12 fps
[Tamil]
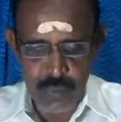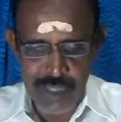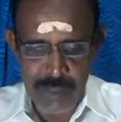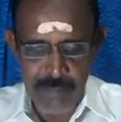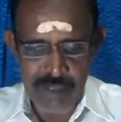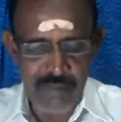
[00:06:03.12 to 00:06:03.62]

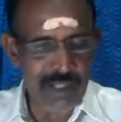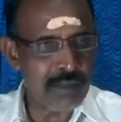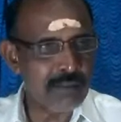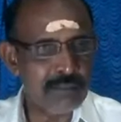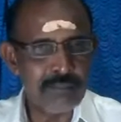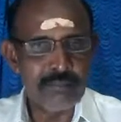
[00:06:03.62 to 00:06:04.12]
சூரிய பகவான்
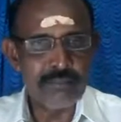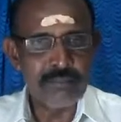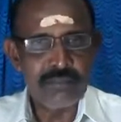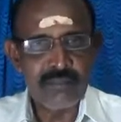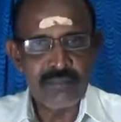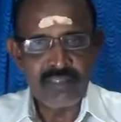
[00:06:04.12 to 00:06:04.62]

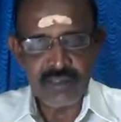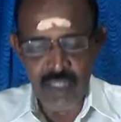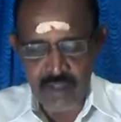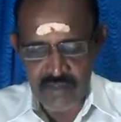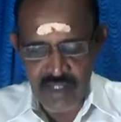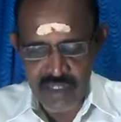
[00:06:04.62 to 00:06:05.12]

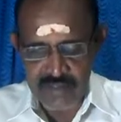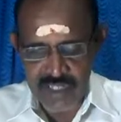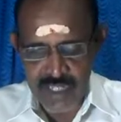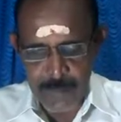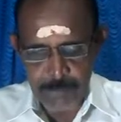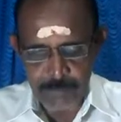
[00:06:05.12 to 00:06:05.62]
தனுசு
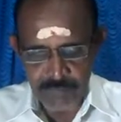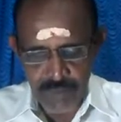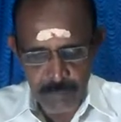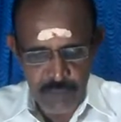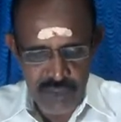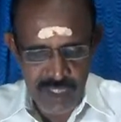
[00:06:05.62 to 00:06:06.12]
ராசி
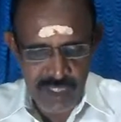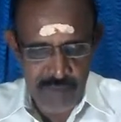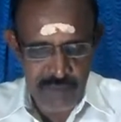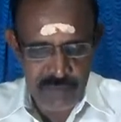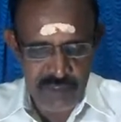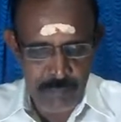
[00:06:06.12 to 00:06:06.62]
புஷ்கர
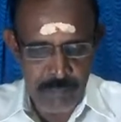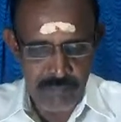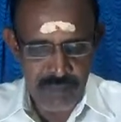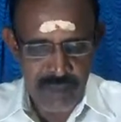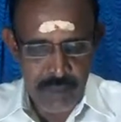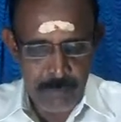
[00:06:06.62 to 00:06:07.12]
நவாம்சம்
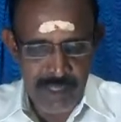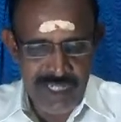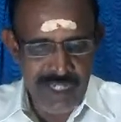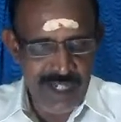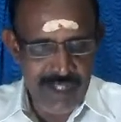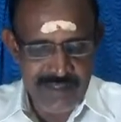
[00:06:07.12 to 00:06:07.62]

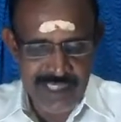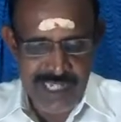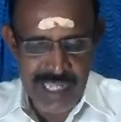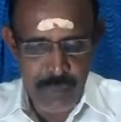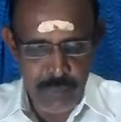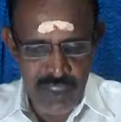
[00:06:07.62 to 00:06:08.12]
மகர
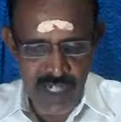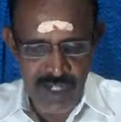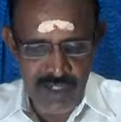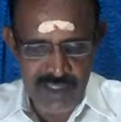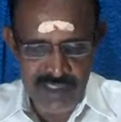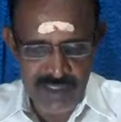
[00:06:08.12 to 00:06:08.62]
ராசியிலே உத்திராட
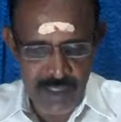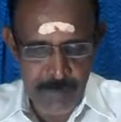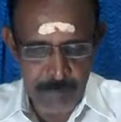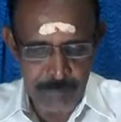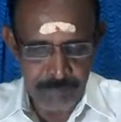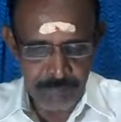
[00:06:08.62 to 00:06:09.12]
நட்சத்திரம்